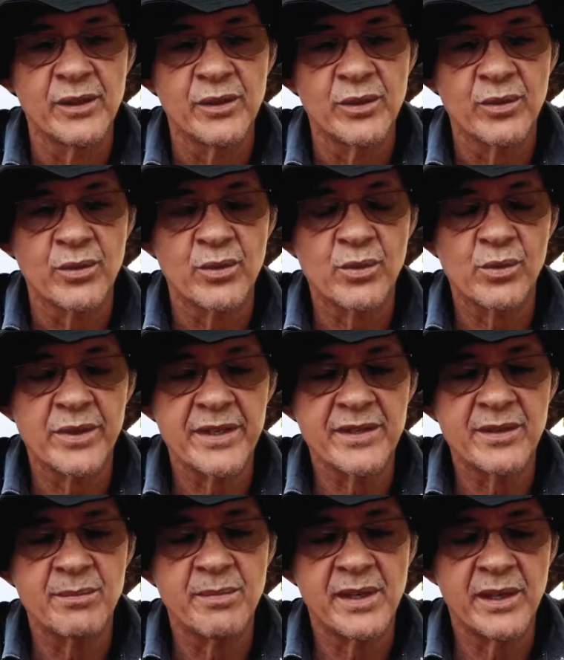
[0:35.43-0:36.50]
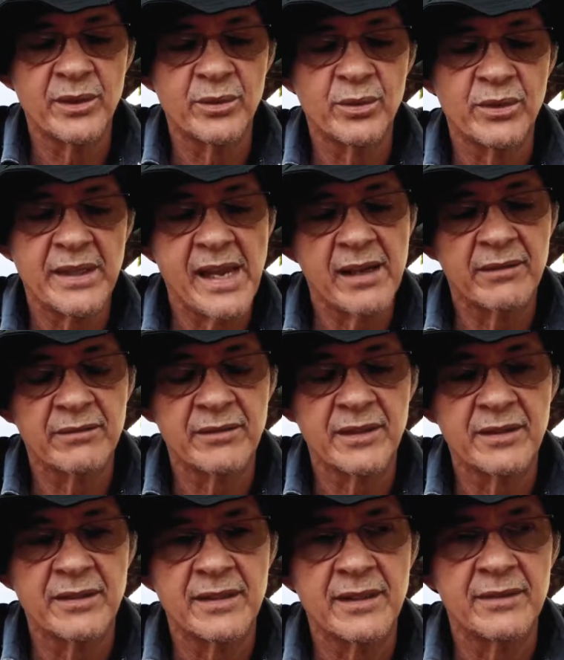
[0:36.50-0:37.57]
com conhecimento técnico
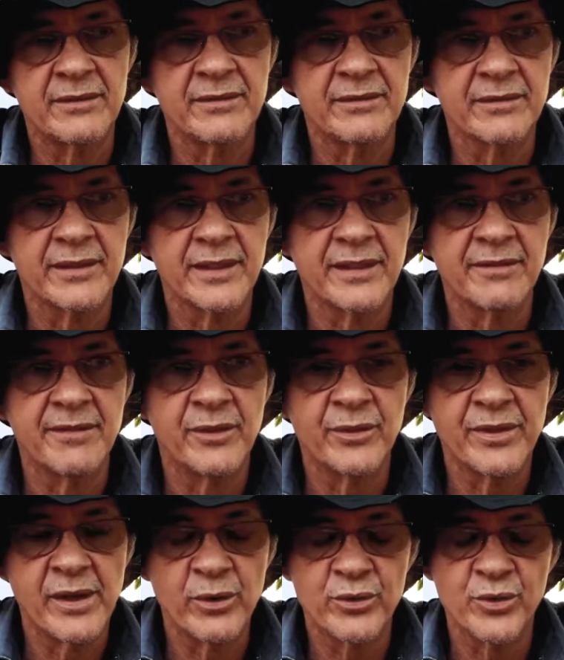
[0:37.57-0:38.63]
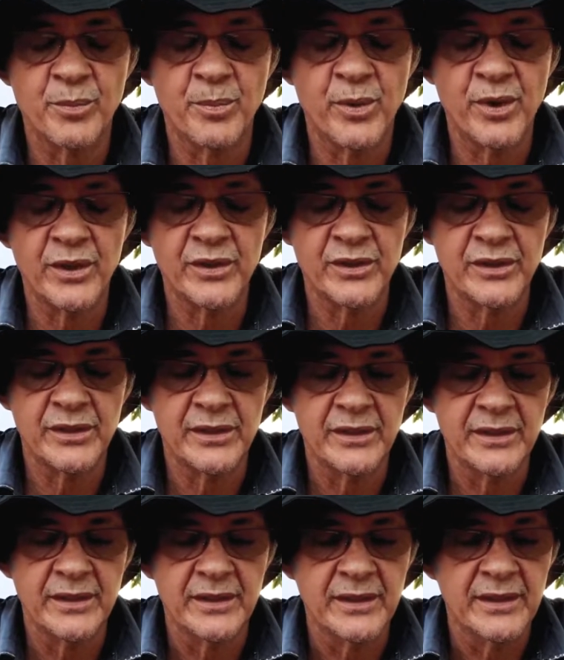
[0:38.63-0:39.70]
que, tão, que vão dar o suporte
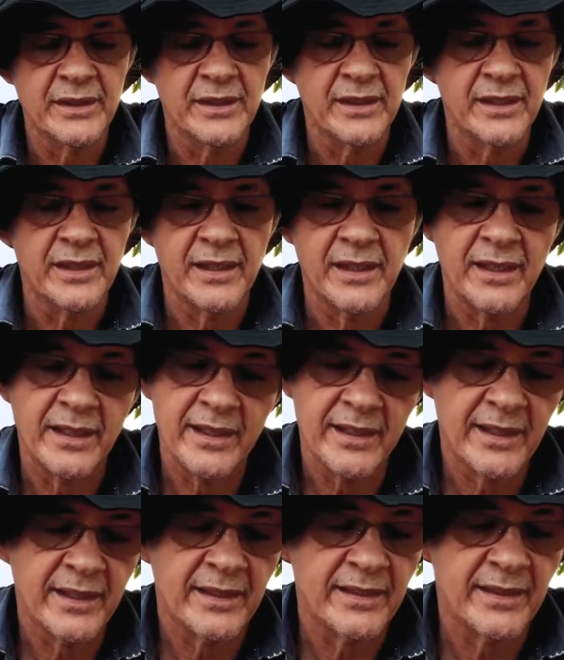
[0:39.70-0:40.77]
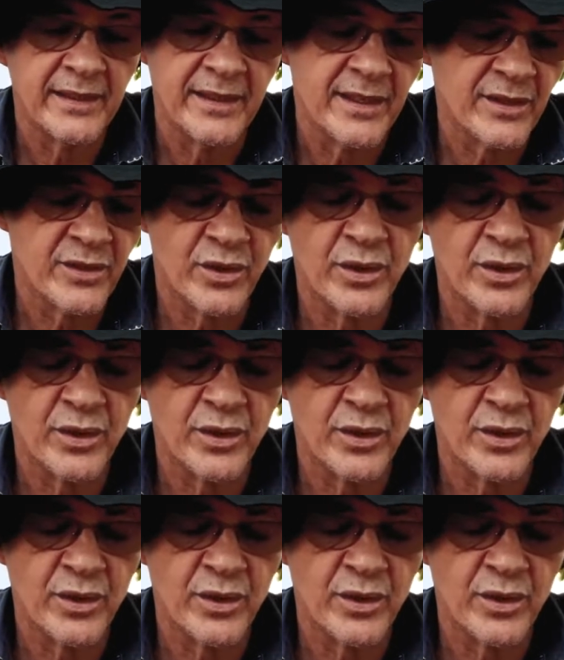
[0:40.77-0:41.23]
é, é só